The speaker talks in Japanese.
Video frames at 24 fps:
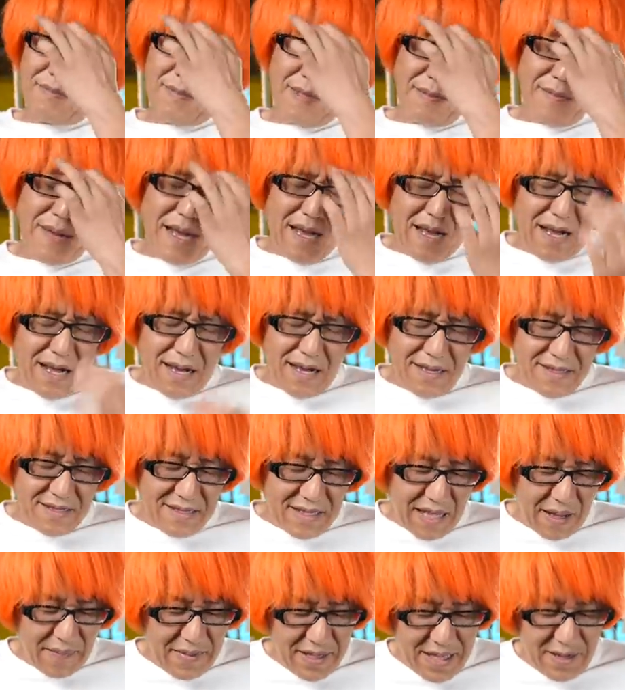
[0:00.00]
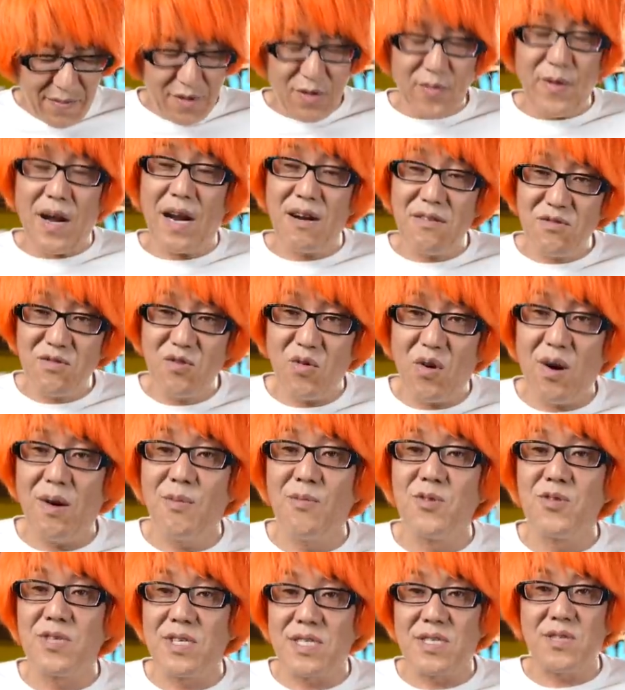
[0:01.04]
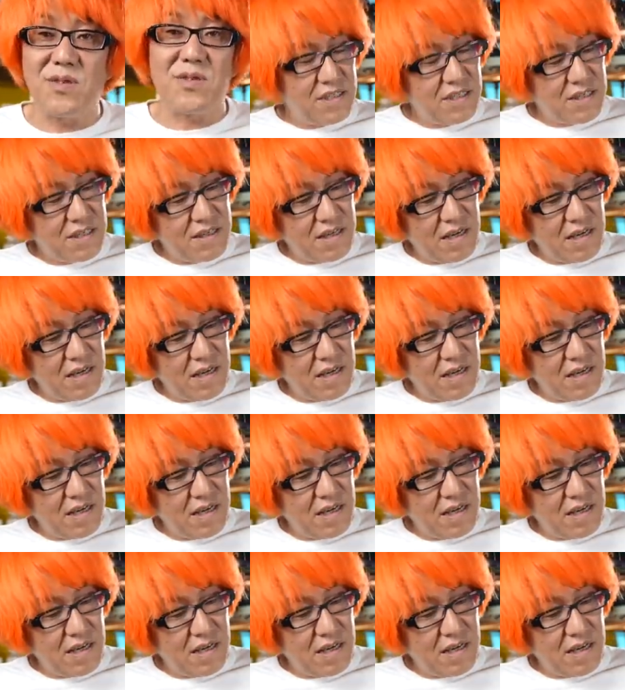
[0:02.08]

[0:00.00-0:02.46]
まあダメなものもあるとは思うんですよ。ニッ